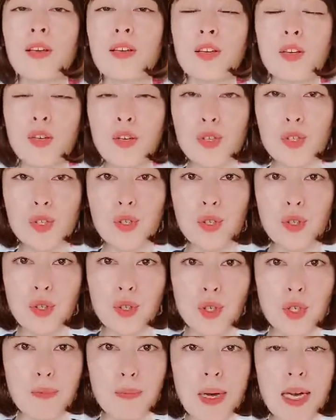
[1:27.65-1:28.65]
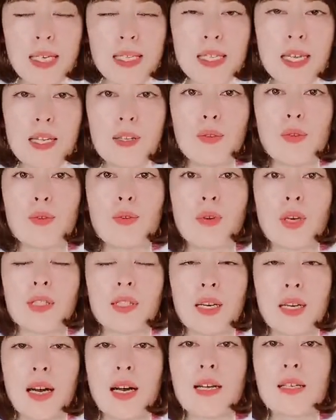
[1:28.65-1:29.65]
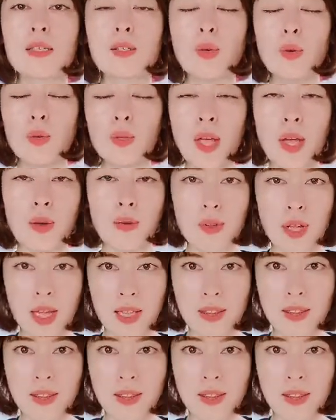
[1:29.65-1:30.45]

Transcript: きゅうじゅうきゅうパーセント の方がそうだよねっ